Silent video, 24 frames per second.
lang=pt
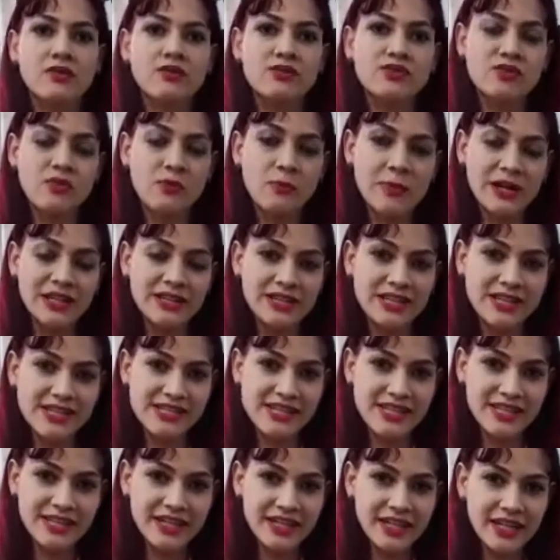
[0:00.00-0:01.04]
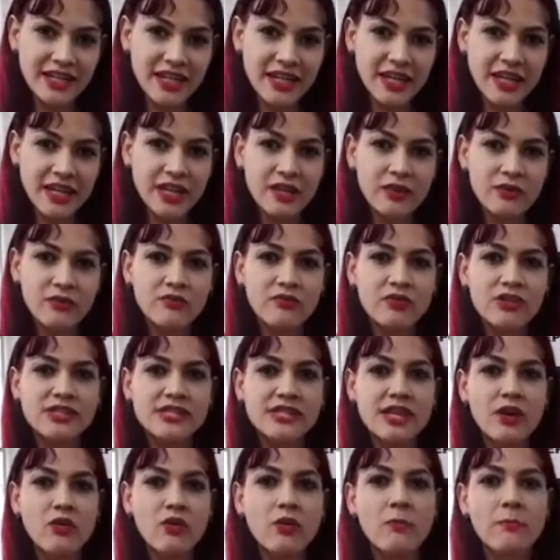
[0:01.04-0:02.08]
Eu sou Patrícia Trigueiro,
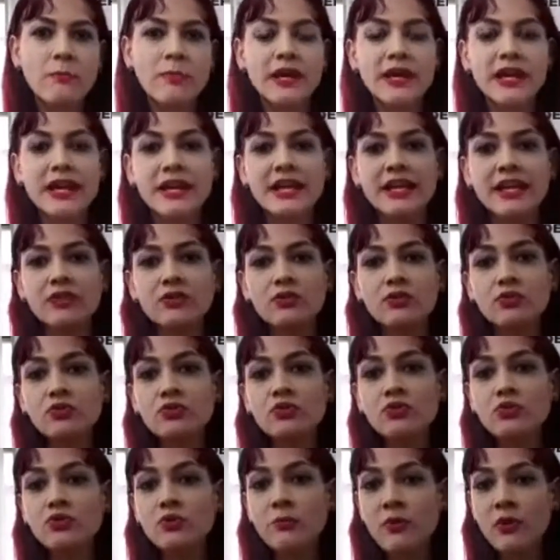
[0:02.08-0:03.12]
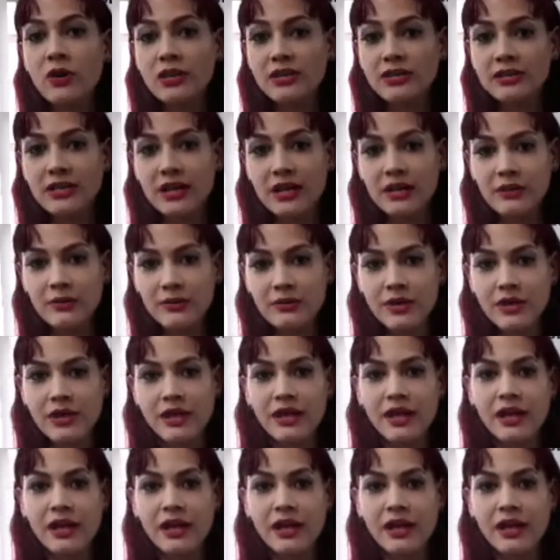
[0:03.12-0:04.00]
você acompanha aqui tudo no portal.